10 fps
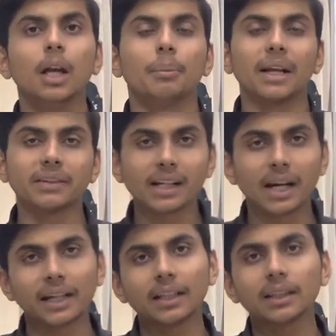प्राइस की
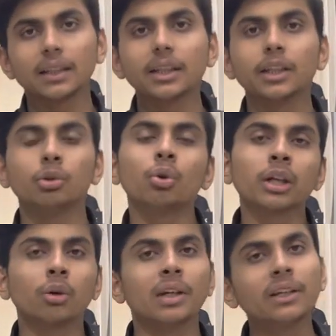गारंटी दे दी
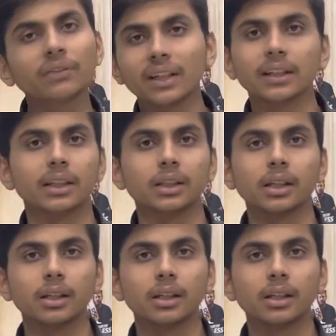नोकिंग ऑयलिंग फ्री दे दी